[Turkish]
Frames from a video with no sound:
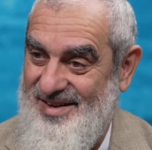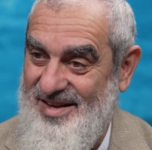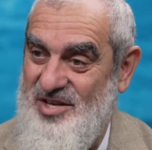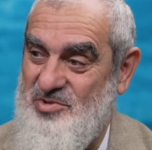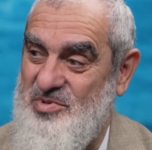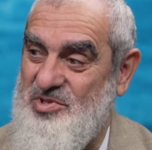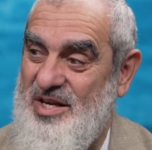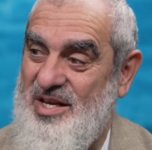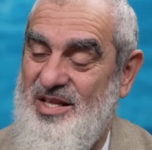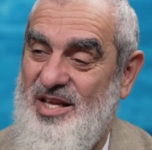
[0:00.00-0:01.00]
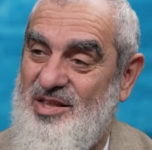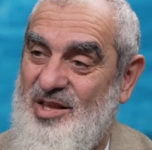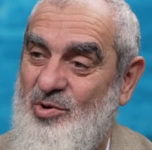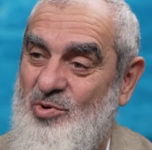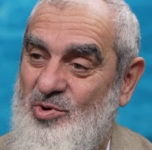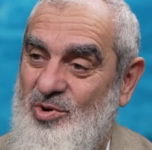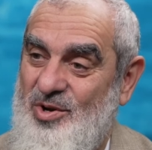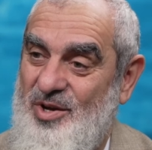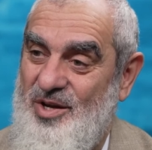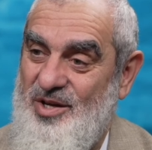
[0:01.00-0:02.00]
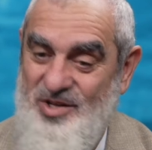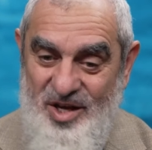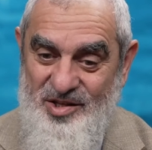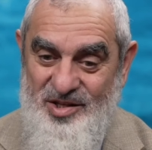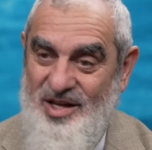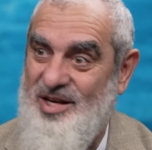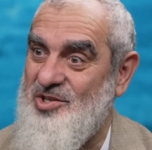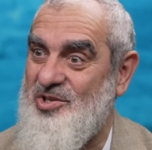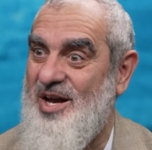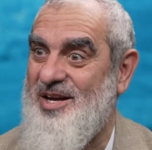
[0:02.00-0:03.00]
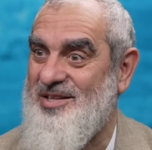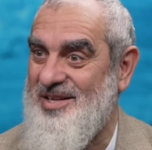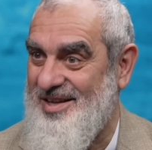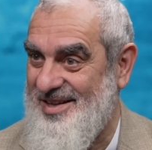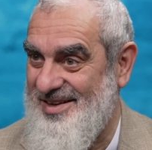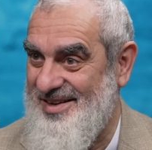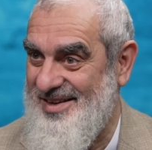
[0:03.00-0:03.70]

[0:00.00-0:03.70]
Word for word: Hiçbir şekilde tavuk kediden aşağı değil.